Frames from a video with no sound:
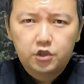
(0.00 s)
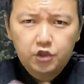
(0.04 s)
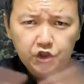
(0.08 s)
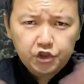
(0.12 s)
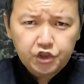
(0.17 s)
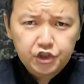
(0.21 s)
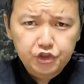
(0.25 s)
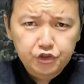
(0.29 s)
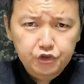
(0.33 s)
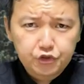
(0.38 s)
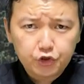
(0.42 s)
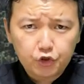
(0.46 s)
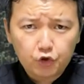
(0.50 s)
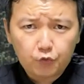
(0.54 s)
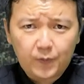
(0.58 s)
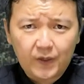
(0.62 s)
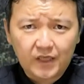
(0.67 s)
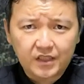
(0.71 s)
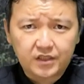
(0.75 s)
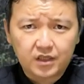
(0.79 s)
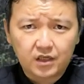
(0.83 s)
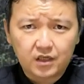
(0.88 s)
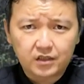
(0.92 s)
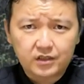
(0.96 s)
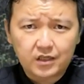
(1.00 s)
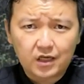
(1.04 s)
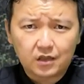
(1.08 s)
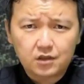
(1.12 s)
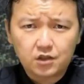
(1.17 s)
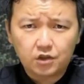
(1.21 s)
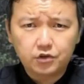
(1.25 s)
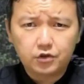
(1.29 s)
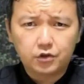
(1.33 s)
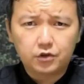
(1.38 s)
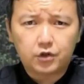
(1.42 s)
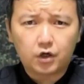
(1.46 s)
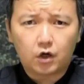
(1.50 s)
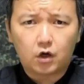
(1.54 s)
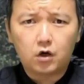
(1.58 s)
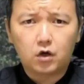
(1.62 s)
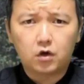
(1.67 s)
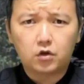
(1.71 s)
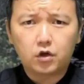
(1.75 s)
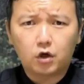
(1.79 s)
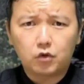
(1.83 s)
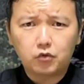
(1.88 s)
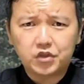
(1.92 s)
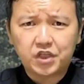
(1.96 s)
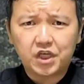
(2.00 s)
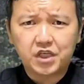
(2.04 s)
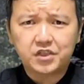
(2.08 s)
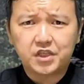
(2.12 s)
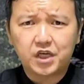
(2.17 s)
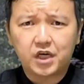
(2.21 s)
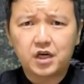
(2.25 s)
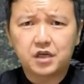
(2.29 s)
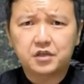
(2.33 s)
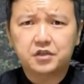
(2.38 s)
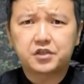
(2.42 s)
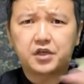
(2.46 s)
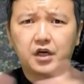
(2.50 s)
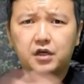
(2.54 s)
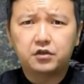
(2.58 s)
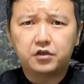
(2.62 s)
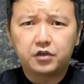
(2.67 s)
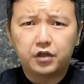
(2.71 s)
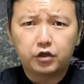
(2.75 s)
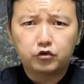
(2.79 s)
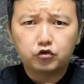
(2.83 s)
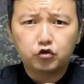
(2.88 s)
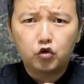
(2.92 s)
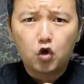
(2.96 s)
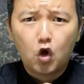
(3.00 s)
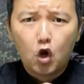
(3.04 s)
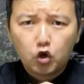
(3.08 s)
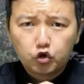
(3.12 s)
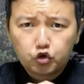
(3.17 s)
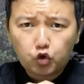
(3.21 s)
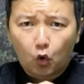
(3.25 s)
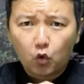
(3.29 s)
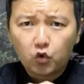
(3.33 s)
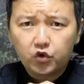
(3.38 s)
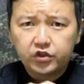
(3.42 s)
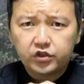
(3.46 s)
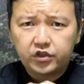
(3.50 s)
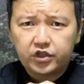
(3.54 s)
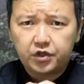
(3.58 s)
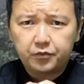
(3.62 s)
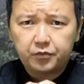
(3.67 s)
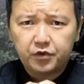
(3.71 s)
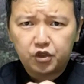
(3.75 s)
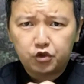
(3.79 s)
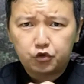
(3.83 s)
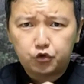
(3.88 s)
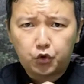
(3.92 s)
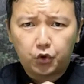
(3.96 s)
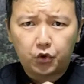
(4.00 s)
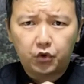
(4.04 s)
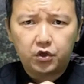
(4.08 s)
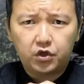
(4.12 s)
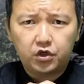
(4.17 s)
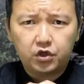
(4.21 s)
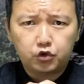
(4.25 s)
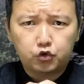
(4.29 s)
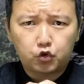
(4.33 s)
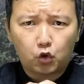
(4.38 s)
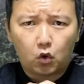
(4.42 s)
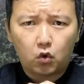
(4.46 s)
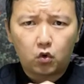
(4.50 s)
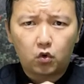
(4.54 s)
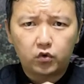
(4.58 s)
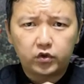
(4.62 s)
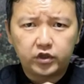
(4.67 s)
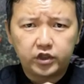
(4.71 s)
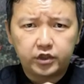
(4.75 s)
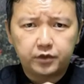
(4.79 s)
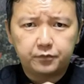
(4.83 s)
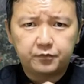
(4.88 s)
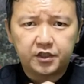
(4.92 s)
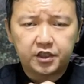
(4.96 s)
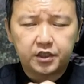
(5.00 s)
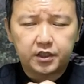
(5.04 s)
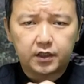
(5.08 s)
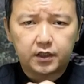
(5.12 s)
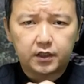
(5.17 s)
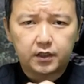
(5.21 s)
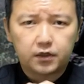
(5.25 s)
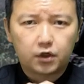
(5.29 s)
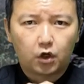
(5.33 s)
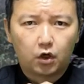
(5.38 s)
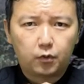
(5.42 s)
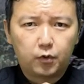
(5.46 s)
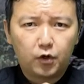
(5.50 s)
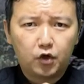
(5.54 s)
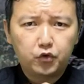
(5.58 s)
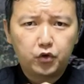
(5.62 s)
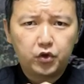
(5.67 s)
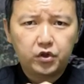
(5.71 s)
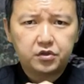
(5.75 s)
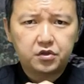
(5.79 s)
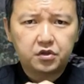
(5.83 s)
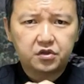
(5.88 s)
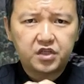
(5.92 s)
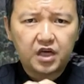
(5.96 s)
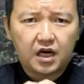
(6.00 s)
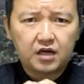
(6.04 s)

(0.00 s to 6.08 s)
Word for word: 그 실제로 발생한 사건을 더더욱 생생하게 살려내는 종일TV 최종일입니다. 저번 휴소